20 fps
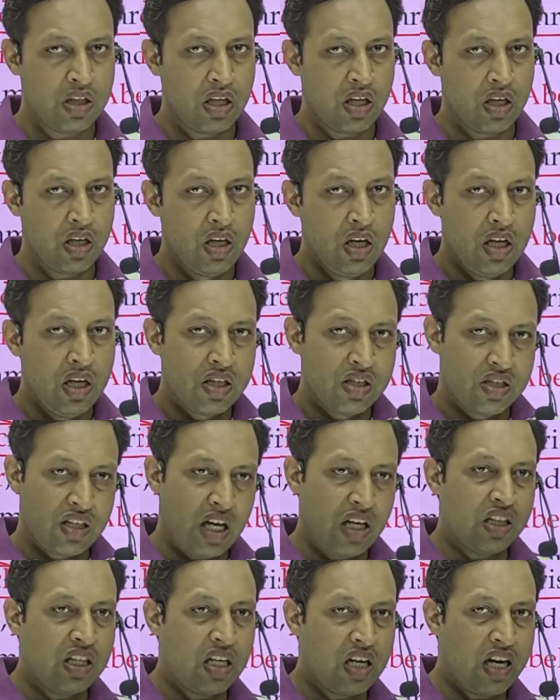हैं
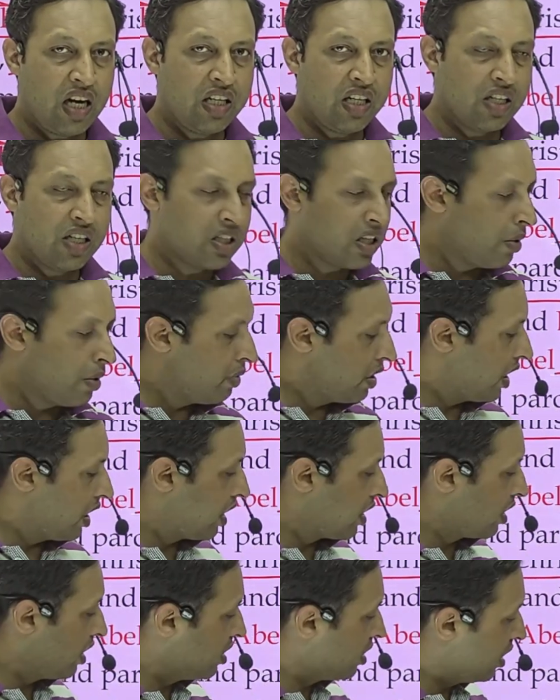ज़्यादातर राइटर्स के हमें
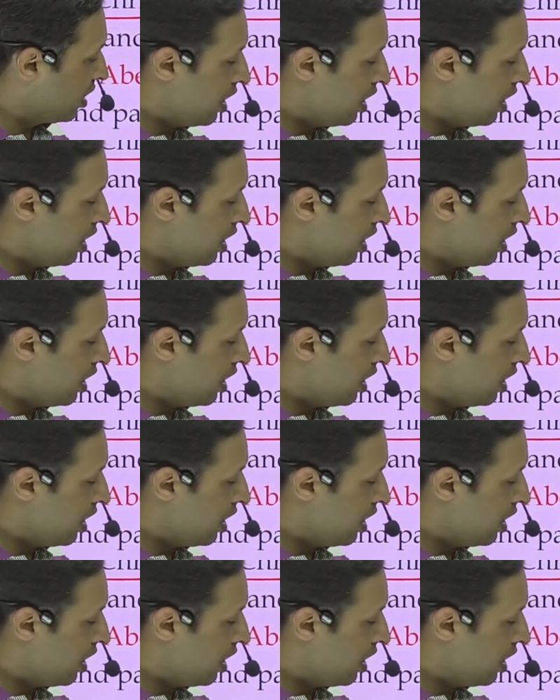करेक्टर्स